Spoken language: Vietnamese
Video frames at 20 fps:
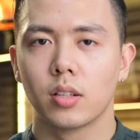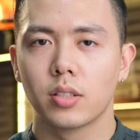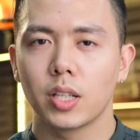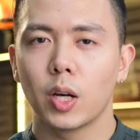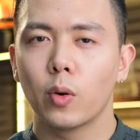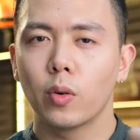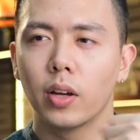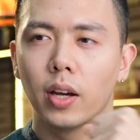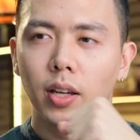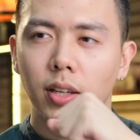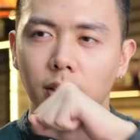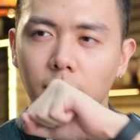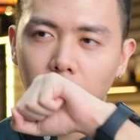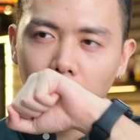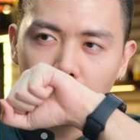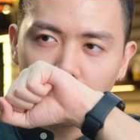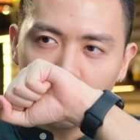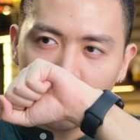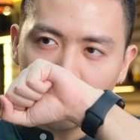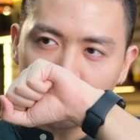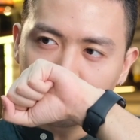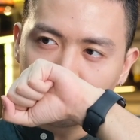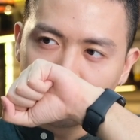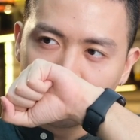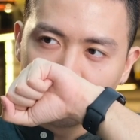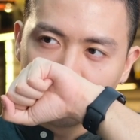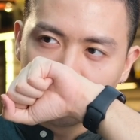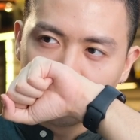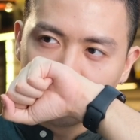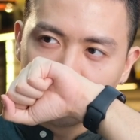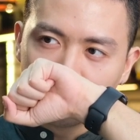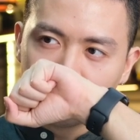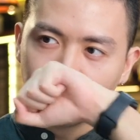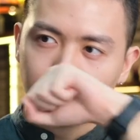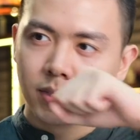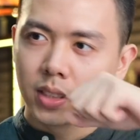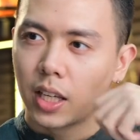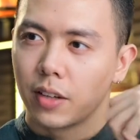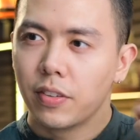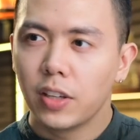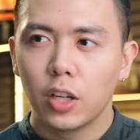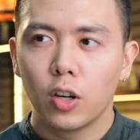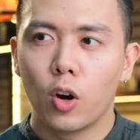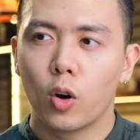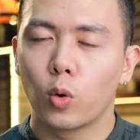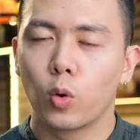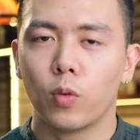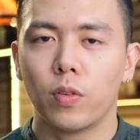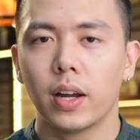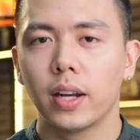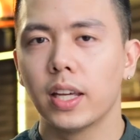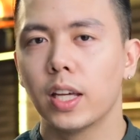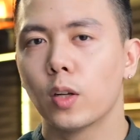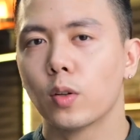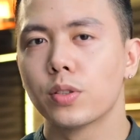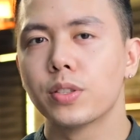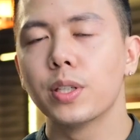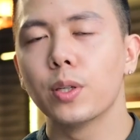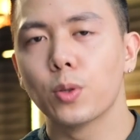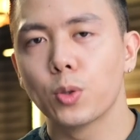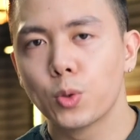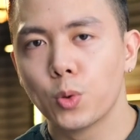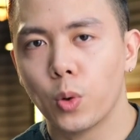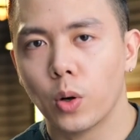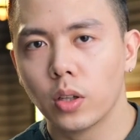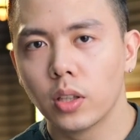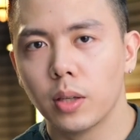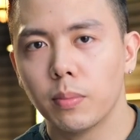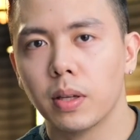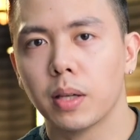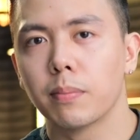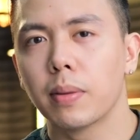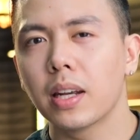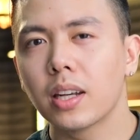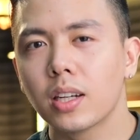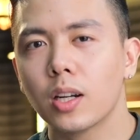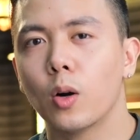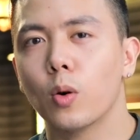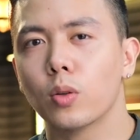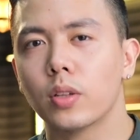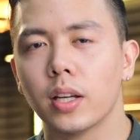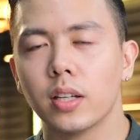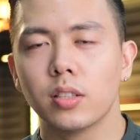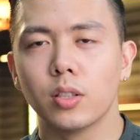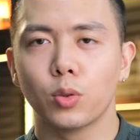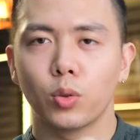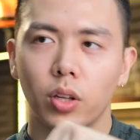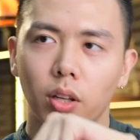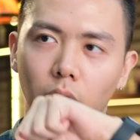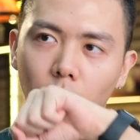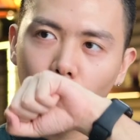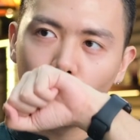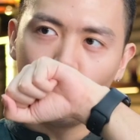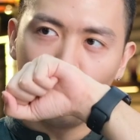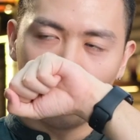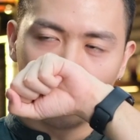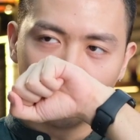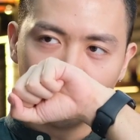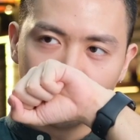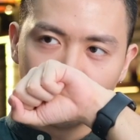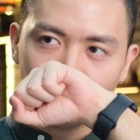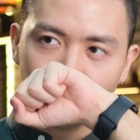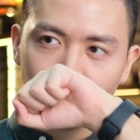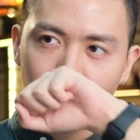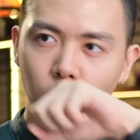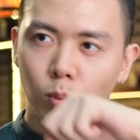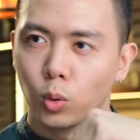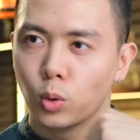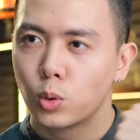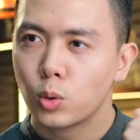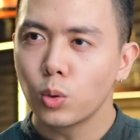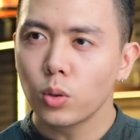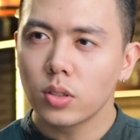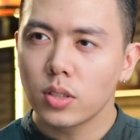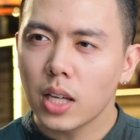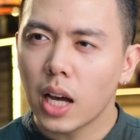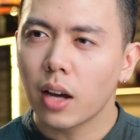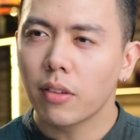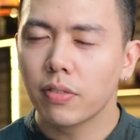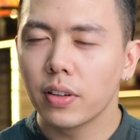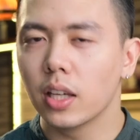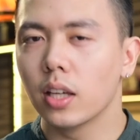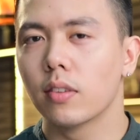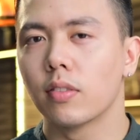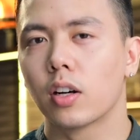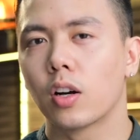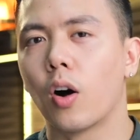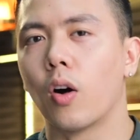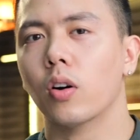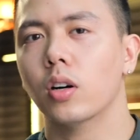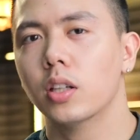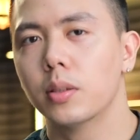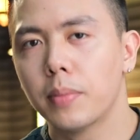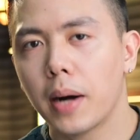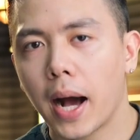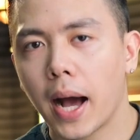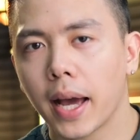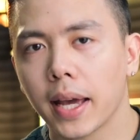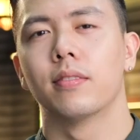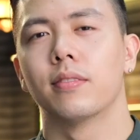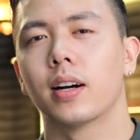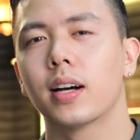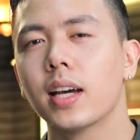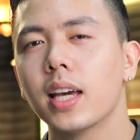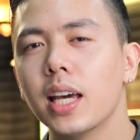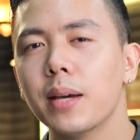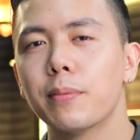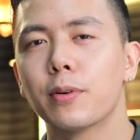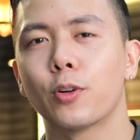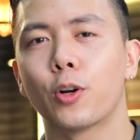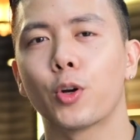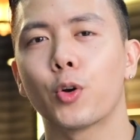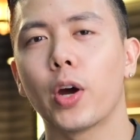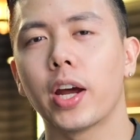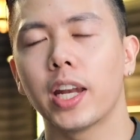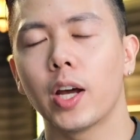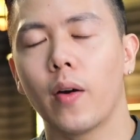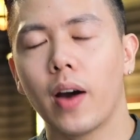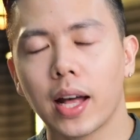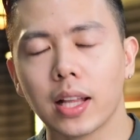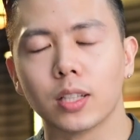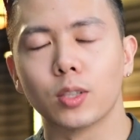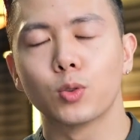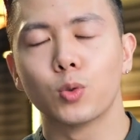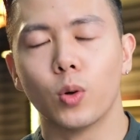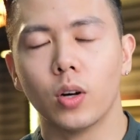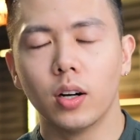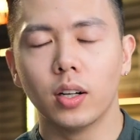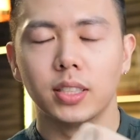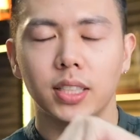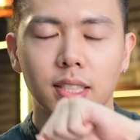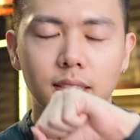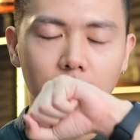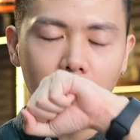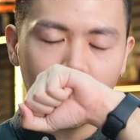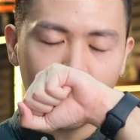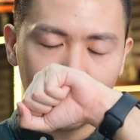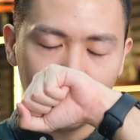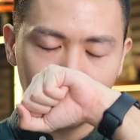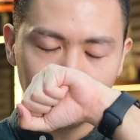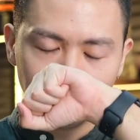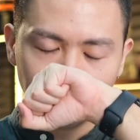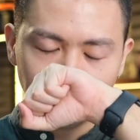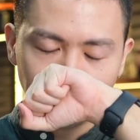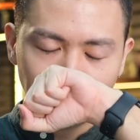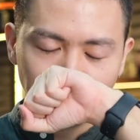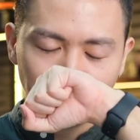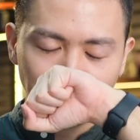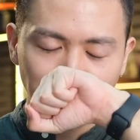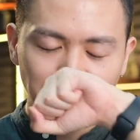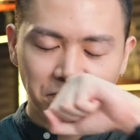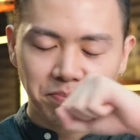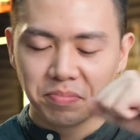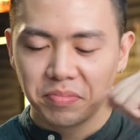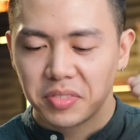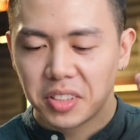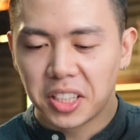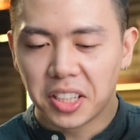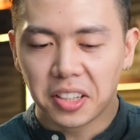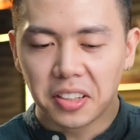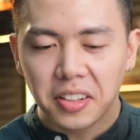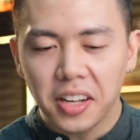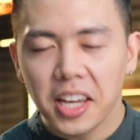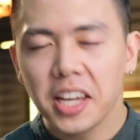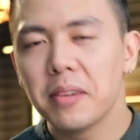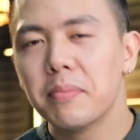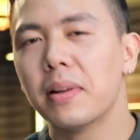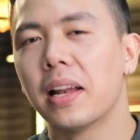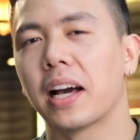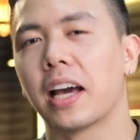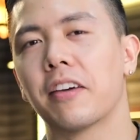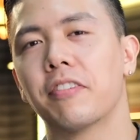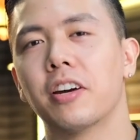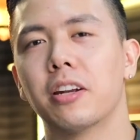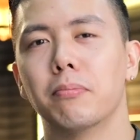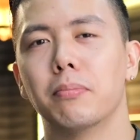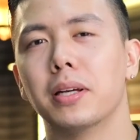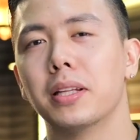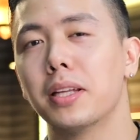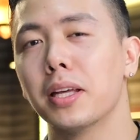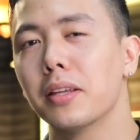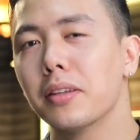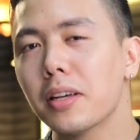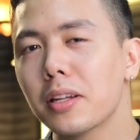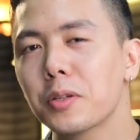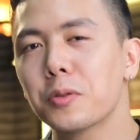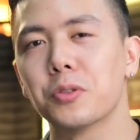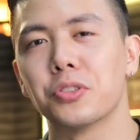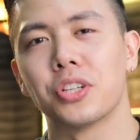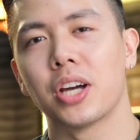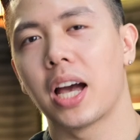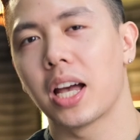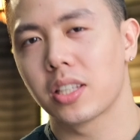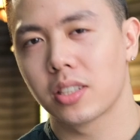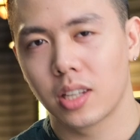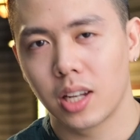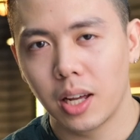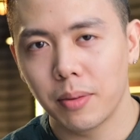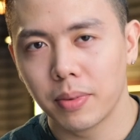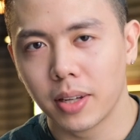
Sau đấy khi mà cái vị ngọt của vani nó dịu xuống thì mình bắt đầu thấy sự xuất hiện của một chút gia vị và cỏ hương bài. Và khi mà nó dry down hẳn xuống ở trên da ấy thì đây mới là cái phần mình thích nhất của Jazz Club